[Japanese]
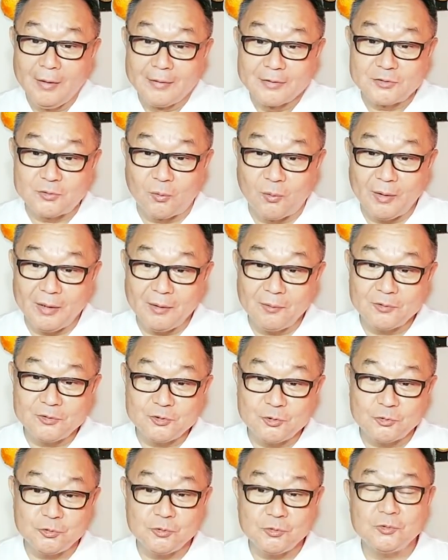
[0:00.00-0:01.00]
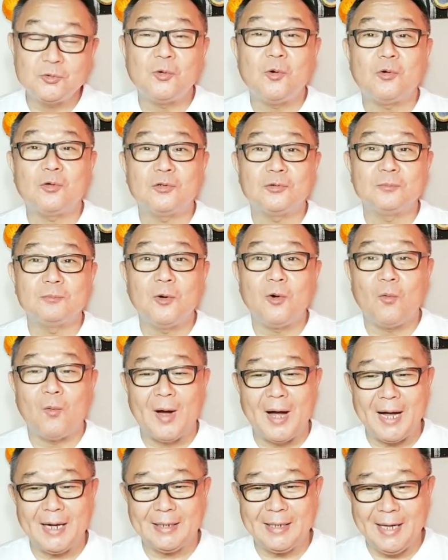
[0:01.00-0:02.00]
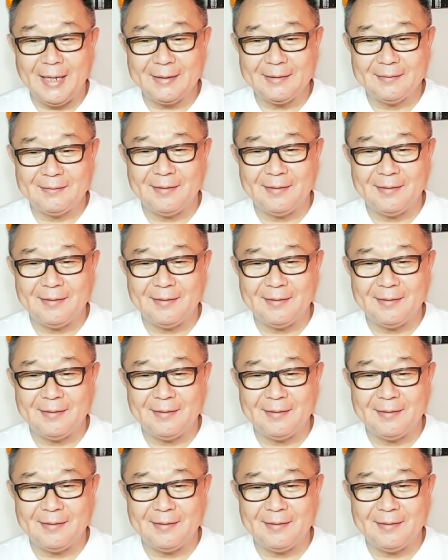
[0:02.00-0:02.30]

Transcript: それを中国も分かっ